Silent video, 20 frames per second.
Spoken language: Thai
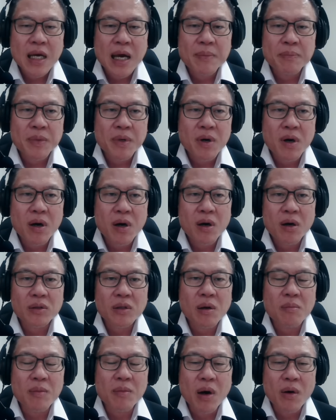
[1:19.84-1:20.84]
ครับก็
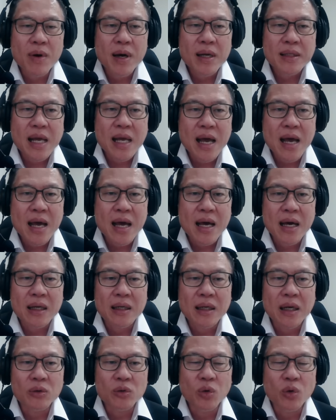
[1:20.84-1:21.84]
ต้องบอกว่าถ้า
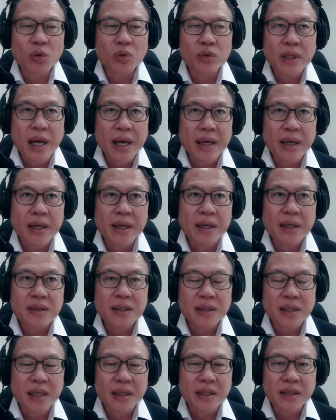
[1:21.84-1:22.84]
เราดูใน
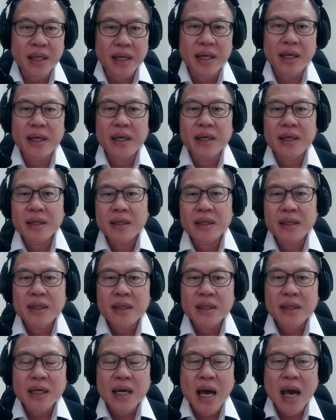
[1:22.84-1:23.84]
สถิติ
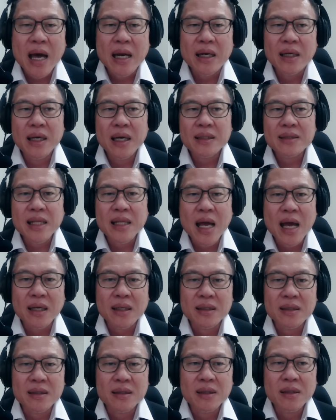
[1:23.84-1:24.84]
การเลือกตั้ง
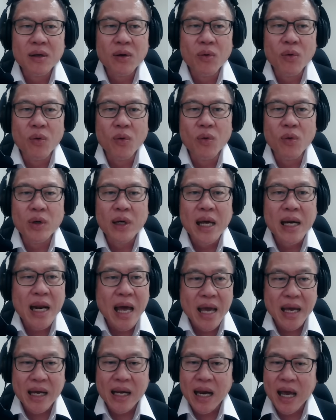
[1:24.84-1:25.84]
โอ้โห
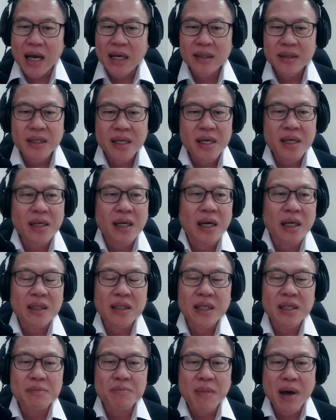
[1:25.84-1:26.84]
หลายๆครั้งที่เกิด
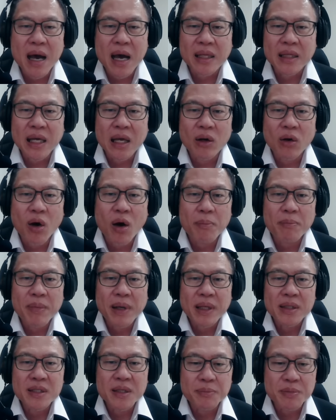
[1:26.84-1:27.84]
ขึ้นมาในรอบ
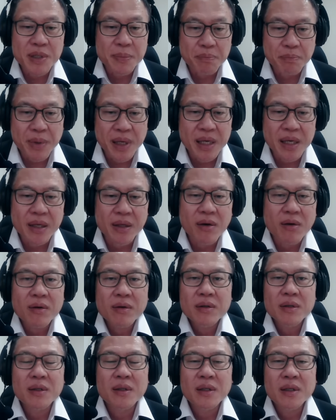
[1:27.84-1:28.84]
เป็นสิบสิบปี
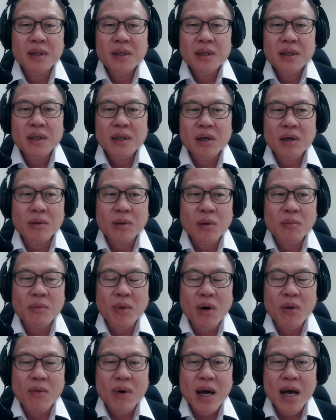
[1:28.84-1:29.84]
เนาะก็ต้อ
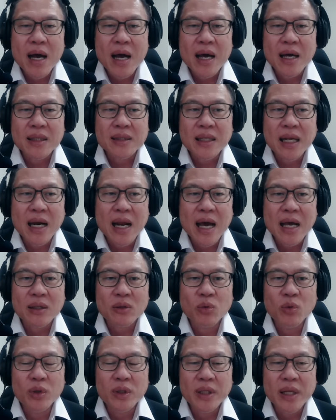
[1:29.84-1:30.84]
งบอกว่าตลา
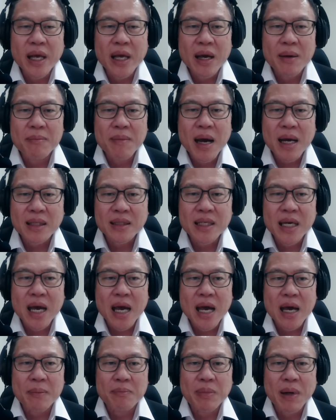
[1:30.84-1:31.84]
ดหุ้นเนี่ยมัก
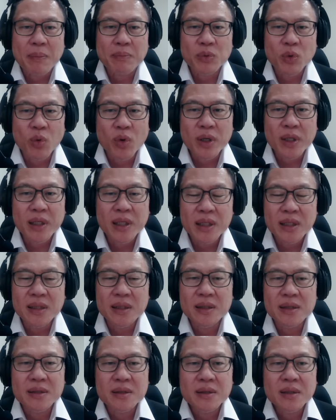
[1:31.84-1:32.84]
จะปรับตัวขึ้น